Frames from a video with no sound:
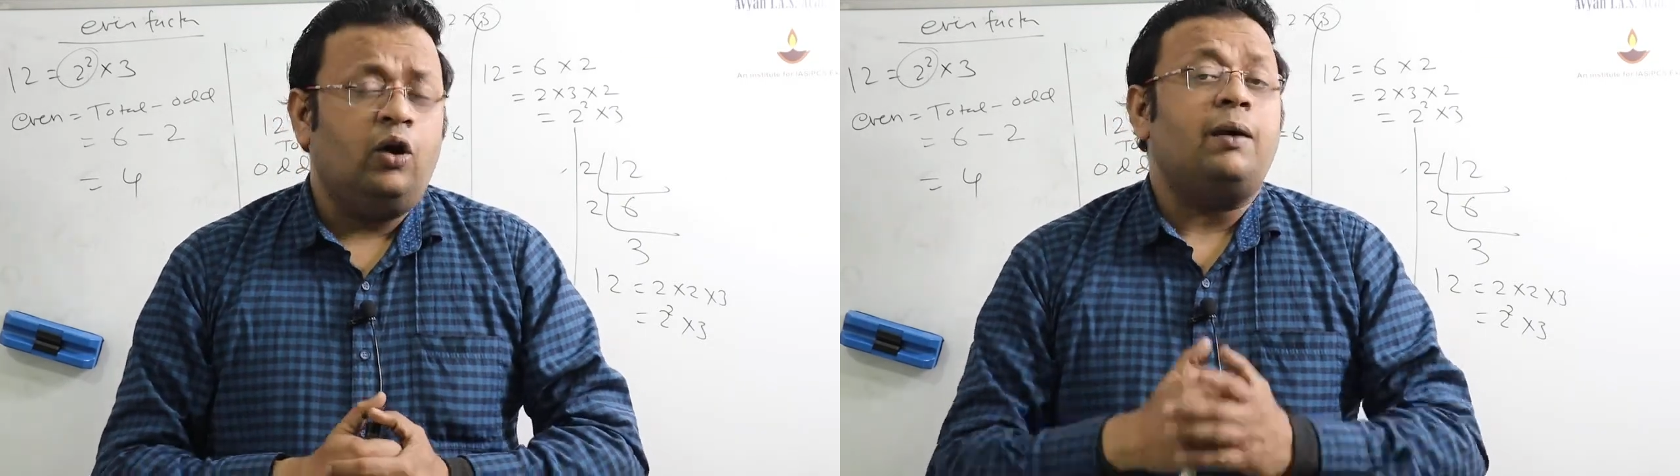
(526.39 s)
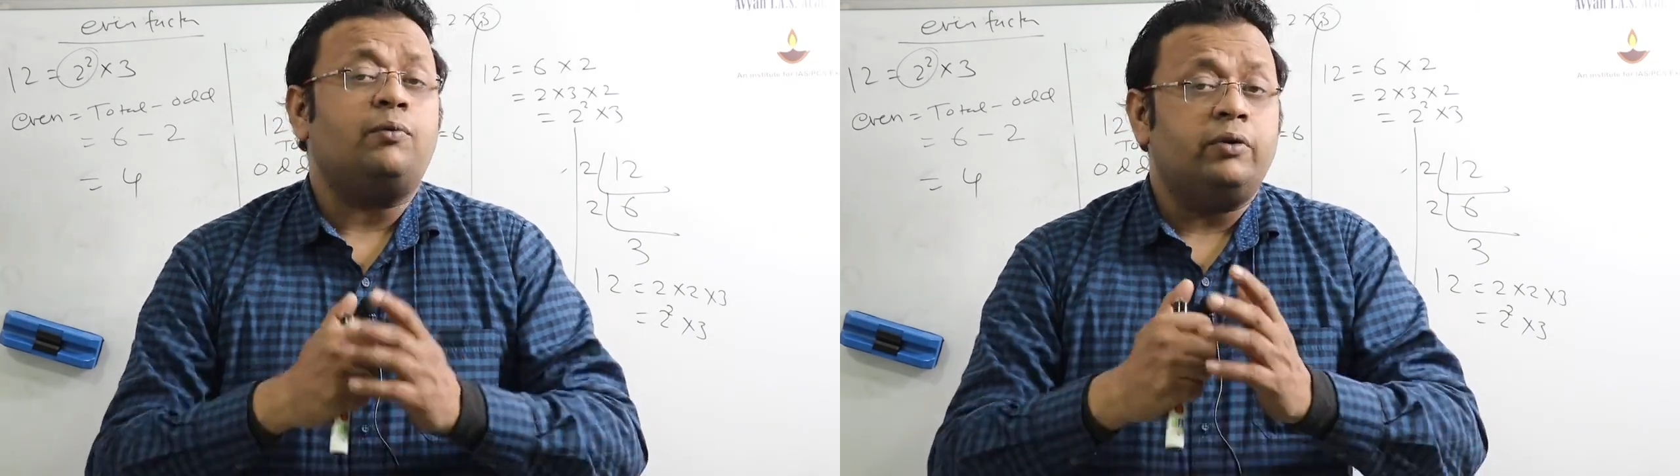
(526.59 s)

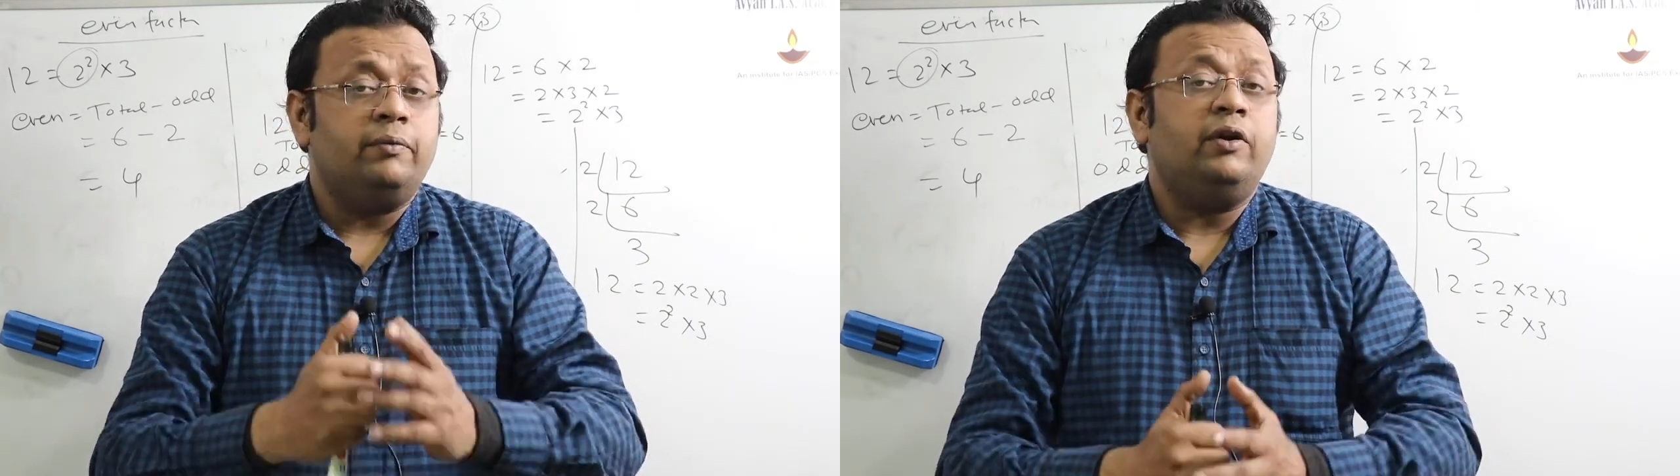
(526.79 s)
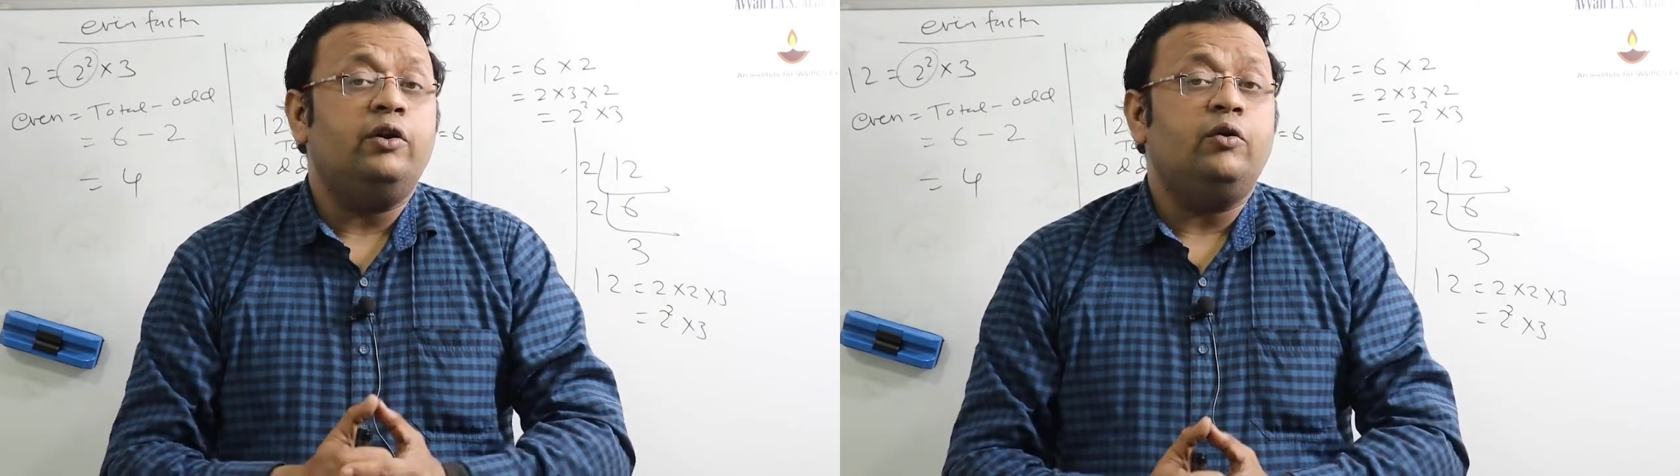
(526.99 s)
और आपको
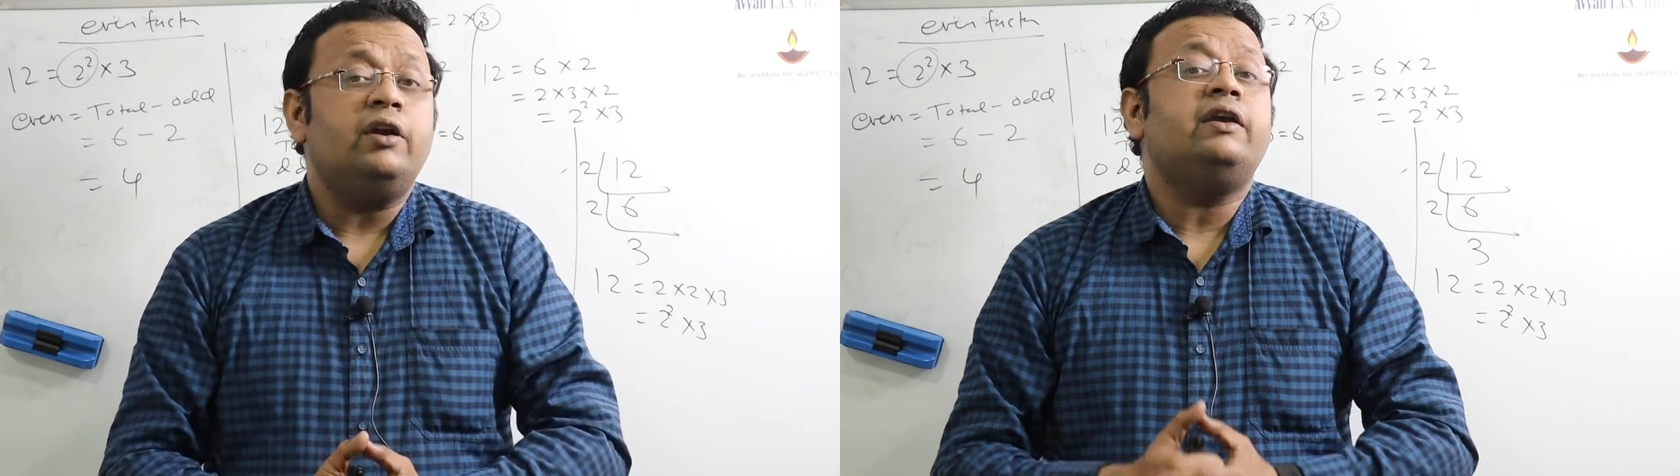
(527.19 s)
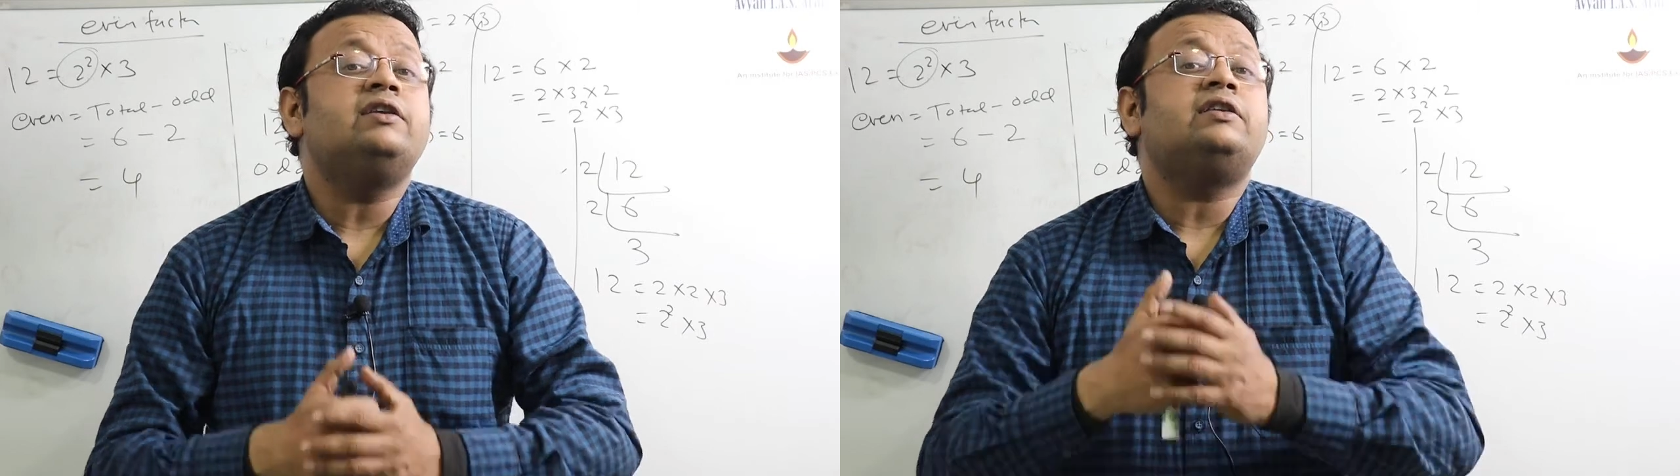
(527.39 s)
वीडियो की
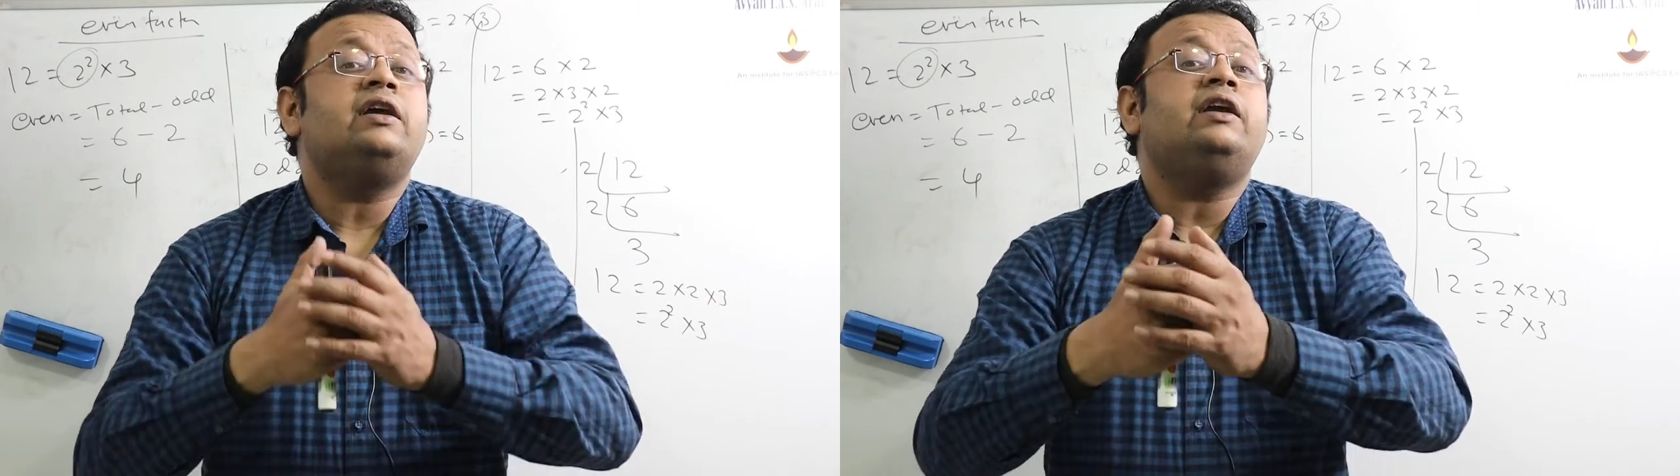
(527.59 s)
किस तरह